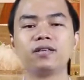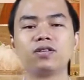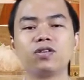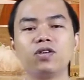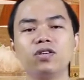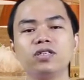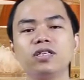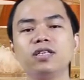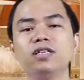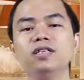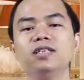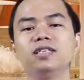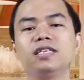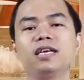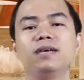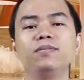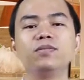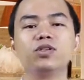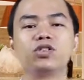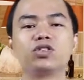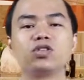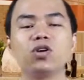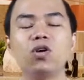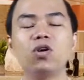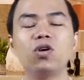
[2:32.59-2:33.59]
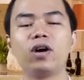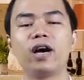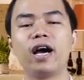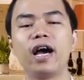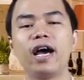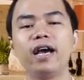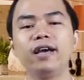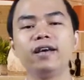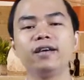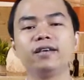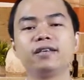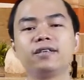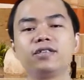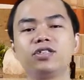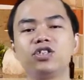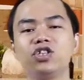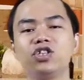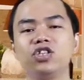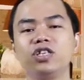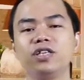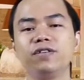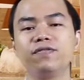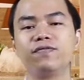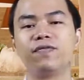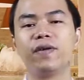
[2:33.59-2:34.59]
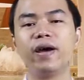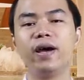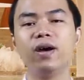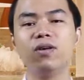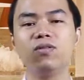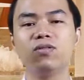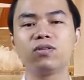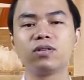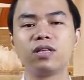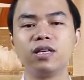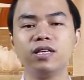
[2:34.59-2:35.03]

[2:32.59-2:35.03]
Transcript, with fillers: tôi sẽ đưa ra một số cái chương trình phễu